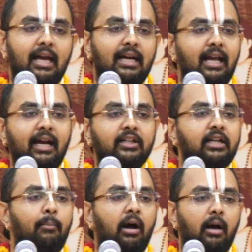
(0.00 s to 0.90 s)
ந
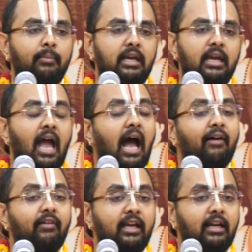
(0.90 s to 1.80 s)
க்ஷமாமி
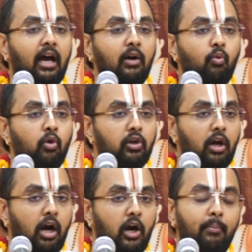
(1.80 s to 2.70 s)
அவனை நான் ஒரு
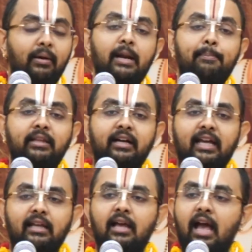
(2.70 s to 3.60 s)
நாளும் மன்னிப்பது கிடையாது